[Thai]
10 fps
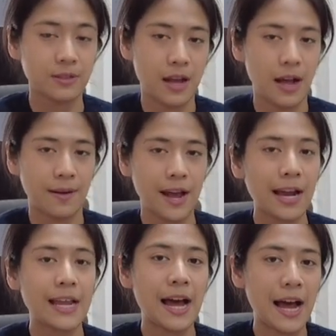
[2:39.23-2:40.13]
อ่าให้
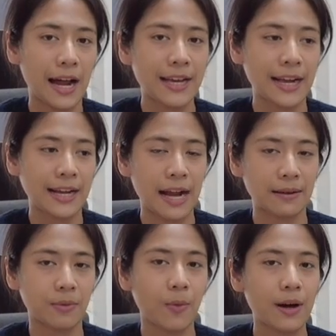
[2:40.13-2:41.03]
ระยะห่างให้แก่กัน
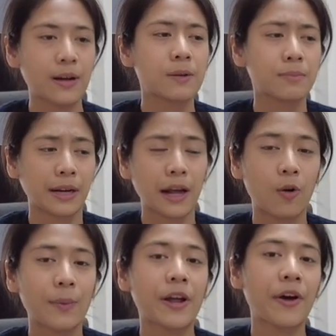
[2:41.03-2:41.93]
เพราะว่าเหมือนเขา
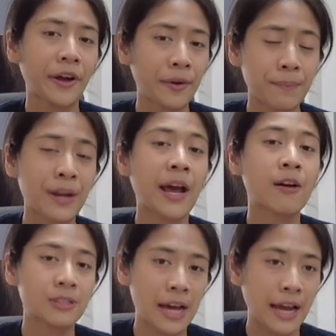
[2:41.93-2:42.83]
ไม่ได้ค่อยไม่ได้
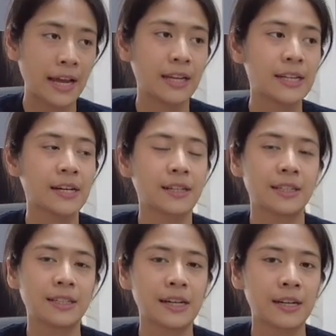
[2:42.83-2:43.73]
เข้าใจเรื่อง
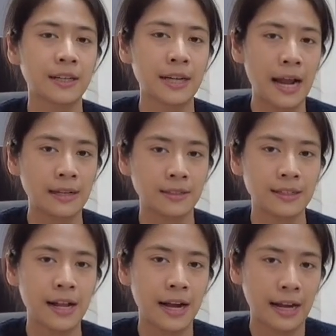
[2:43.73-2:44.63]
เรื่องการเส้
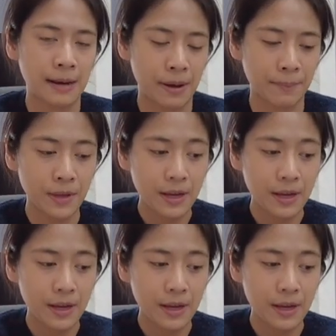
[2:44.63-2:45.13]
นทางการแบบ